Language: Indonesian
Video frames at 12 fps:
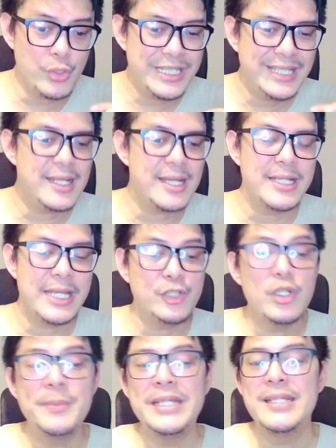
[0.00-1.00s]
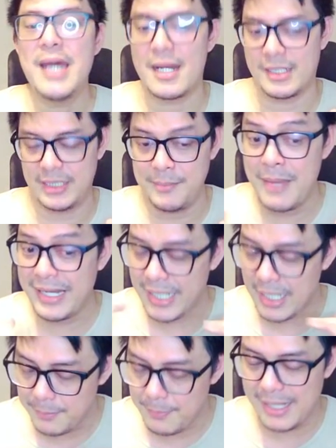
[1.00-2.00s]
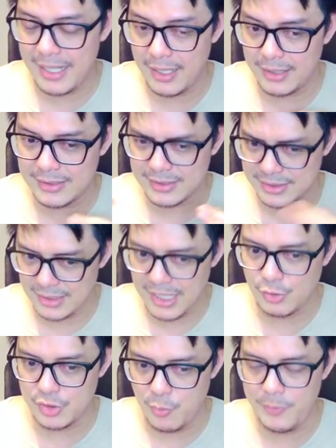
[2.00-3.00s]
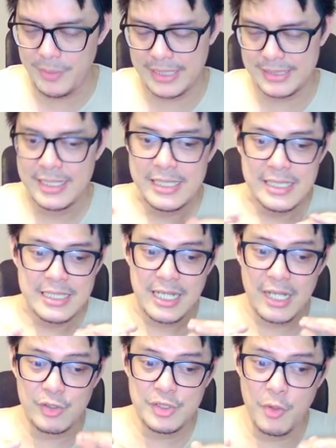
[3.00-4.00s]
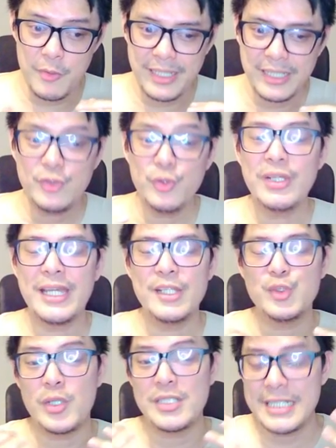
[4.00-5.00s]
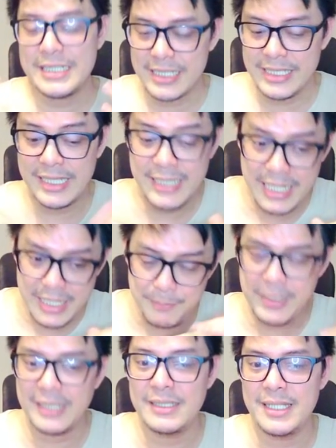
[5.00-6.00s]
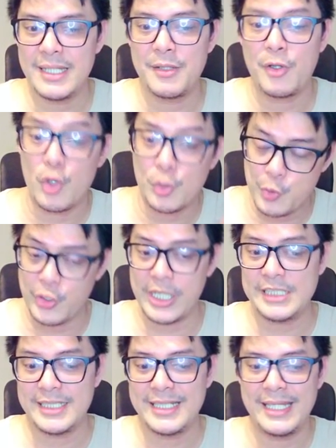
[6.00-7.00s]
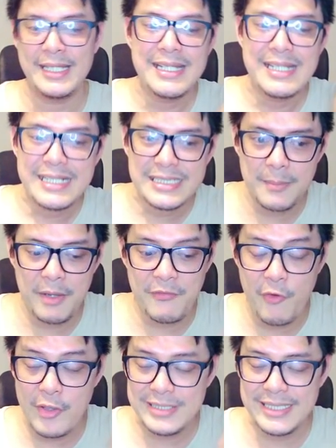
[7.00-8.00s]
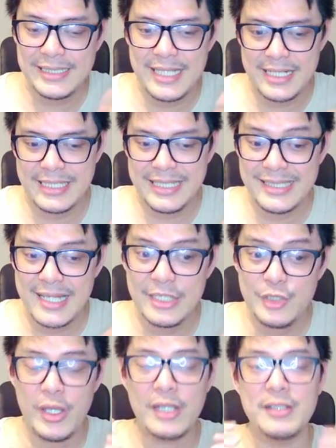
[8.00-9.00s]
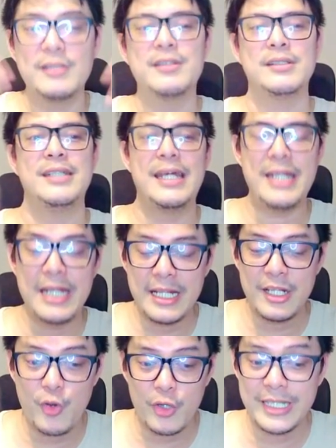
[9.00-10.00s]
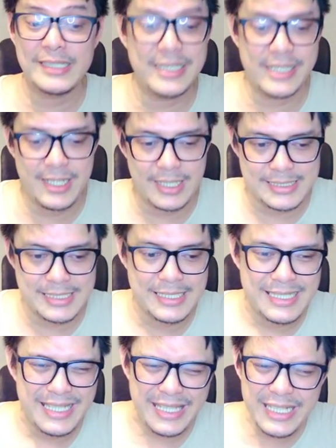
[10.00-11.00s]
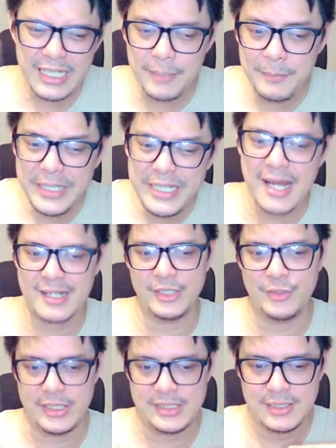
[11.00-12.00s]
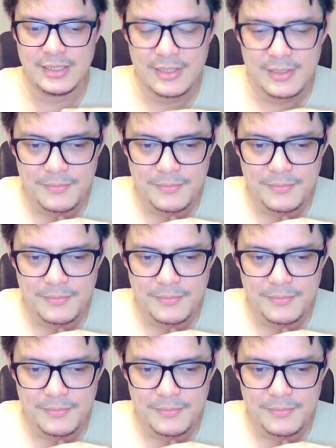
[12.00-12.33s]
gitarnya itu lebih dark dibanding yang kema- yang lagu sebelumnya guys lagu sebelumnya kan tuh kayak suasananya ceria dari beatnya chord progressionnya sama voicing dari gitarnya juga yang nada-nada chord yang ceria guys ya ini yang lebih dark gitu guys hmm